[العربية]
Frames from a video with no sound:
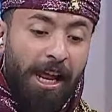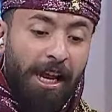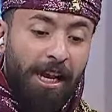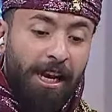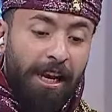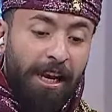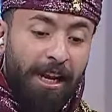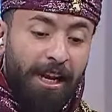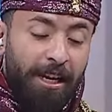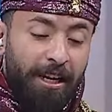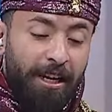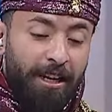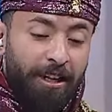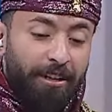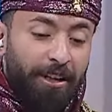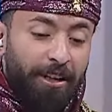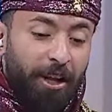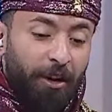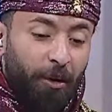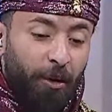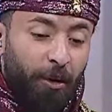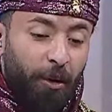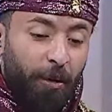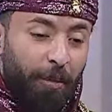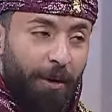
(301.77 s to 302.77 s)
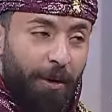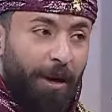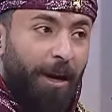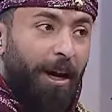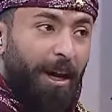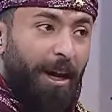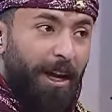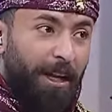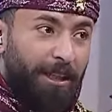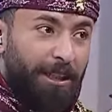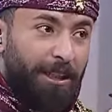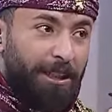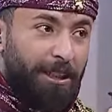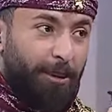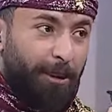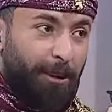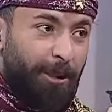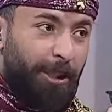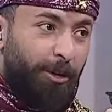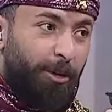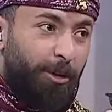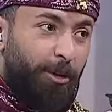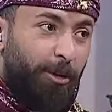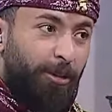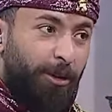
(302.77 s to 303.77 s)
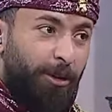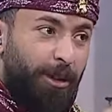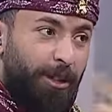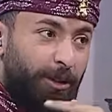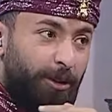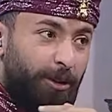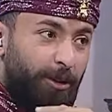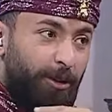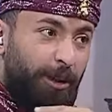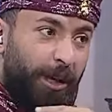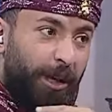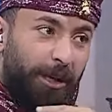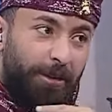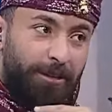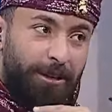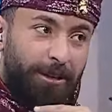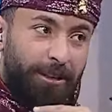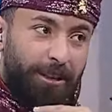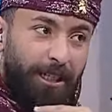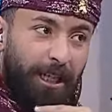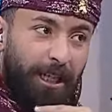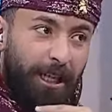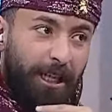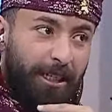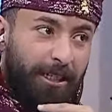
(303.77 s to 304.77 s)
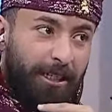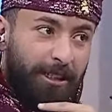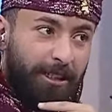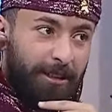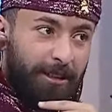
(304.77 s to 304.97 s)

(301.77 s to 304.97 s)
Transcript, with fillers: الدرهوم اسمه درهوم اللي تقول امس جاك